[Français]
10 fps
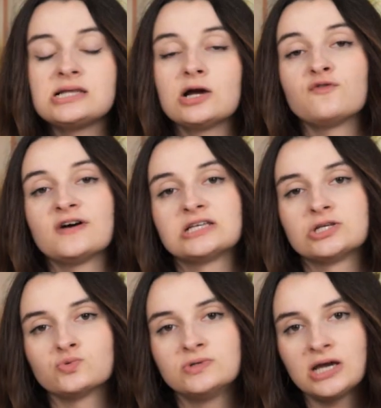Si la
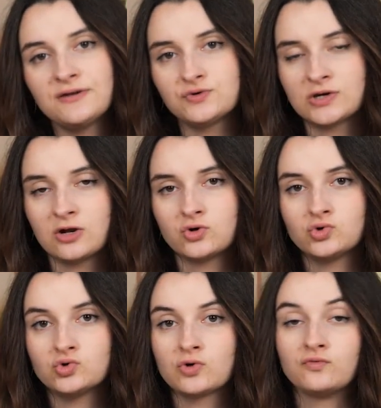conversation dérive sur quelque
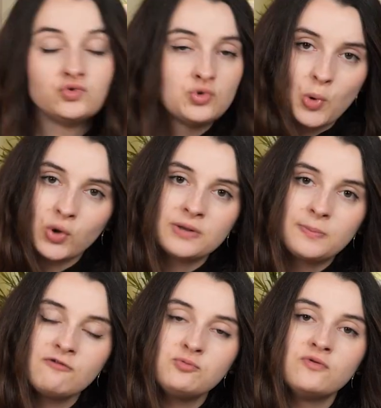chose que vous ne
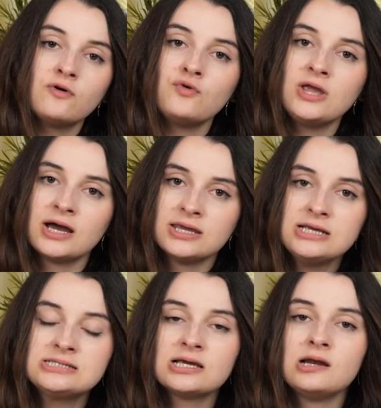supportez pas, vous pouvez envoyer un
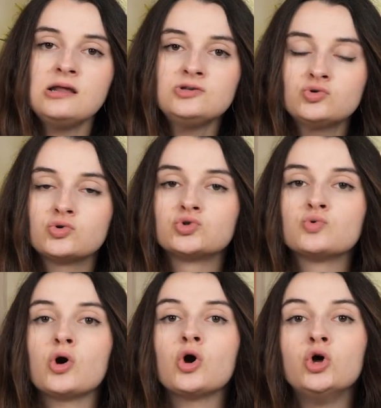X, les autres
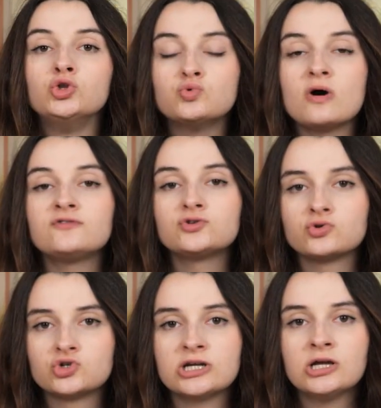joueurs doivent
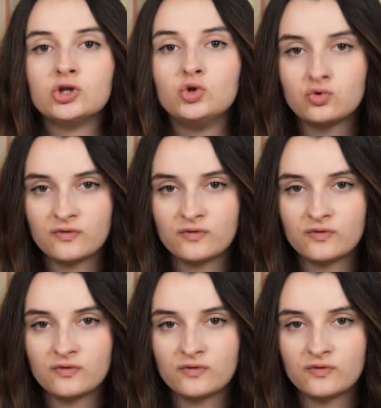changer de